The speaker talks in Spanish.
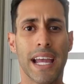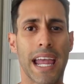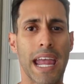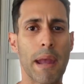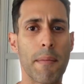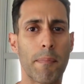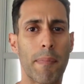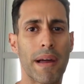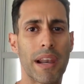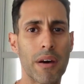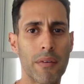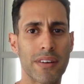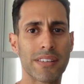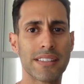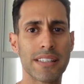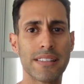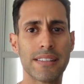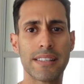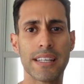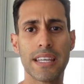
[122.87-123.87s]
En palabras
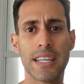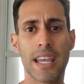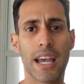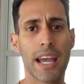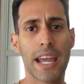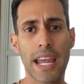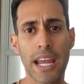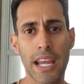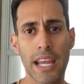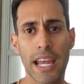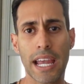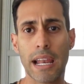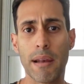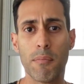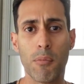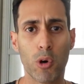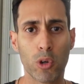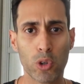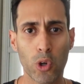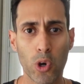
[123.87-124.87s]
sencillas, es el
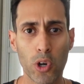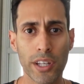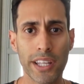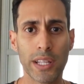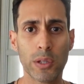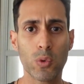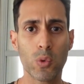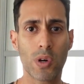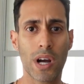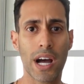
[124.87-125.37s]
motor de tu